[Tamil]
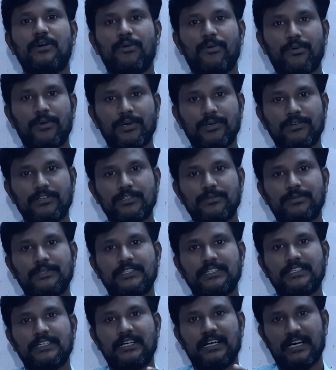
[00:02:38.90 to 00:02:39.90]
உங்களுக்கு வந்து
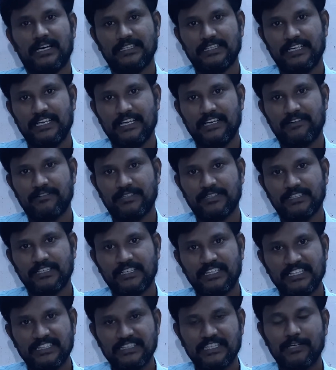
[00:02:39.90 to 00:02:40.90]
பார்த்திங்கன்னா அதிலே வந்து
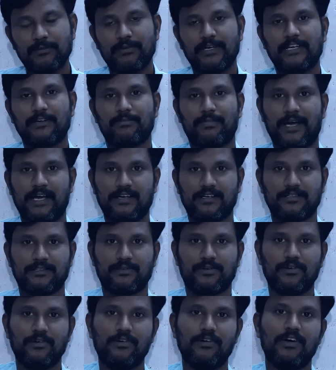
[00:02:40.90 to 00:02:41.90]
லித்தியம் அயன் பேக்
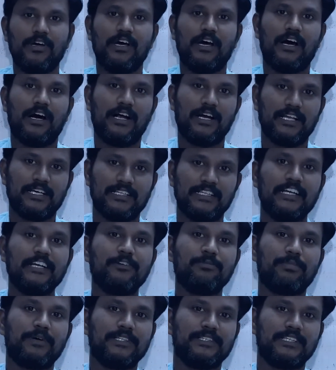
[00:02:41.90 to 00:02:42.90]
இருக்கும் ஆனால்
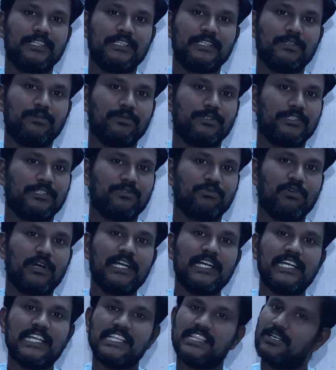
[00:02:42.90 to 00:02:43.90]
ரேட் பார்த்திங்கன்னா ஒரு
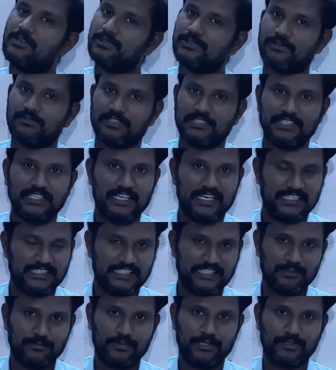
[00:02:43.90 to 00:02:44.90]
டுவெண்ட்டி தௌசண்ட் வந்து
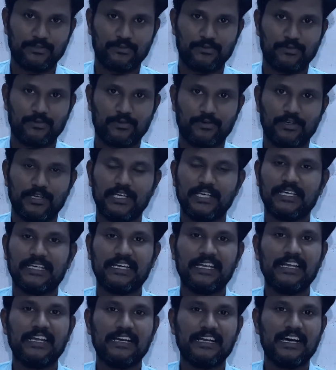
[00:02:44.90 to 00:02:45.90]
அதிகமாக இருக்கும்
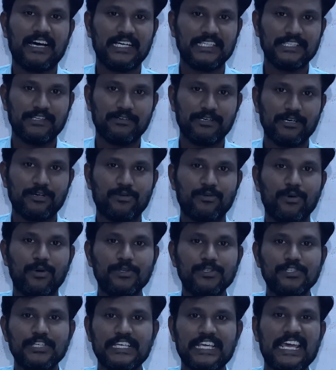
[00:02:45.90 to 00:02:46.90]
இல்லைன்னா அதை விட
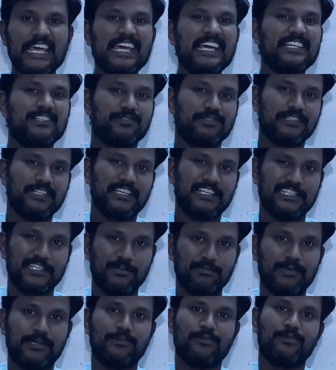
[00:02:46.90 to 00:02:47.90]
கொஞ்சம் ஏஹெச் வந்து
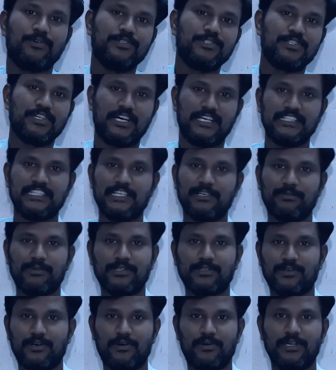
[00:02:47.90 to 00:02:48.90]
லித்தியம் அயன் கொஞ்சம் அதிகமாக
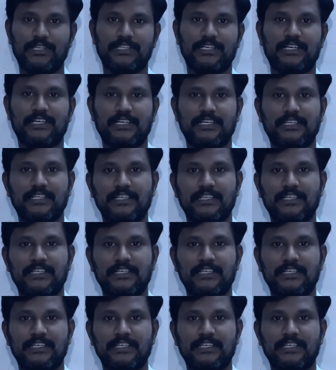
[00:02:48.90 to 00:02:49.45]
இருக்கும் அவ்வளோதாங்க